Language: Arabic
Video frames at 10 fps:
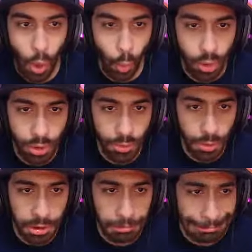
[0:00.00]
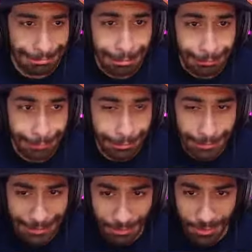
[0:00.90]
ورايا ورايا ورايا
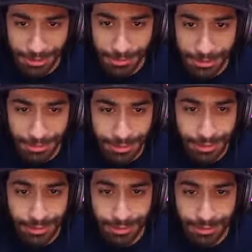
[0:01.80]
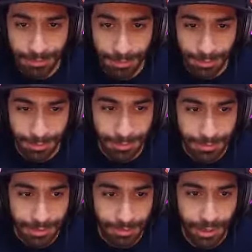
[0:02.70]
ورايا ورايا ورايا ورايا يخرب بيوتكم
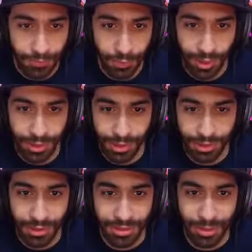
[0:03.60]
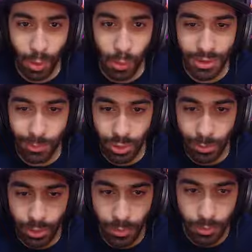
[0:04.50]
بيقفلوا عليا اجري اجري اضربوا هو اضربوا
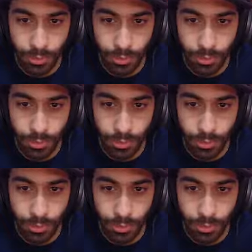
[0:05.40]
اضربوا اضربوا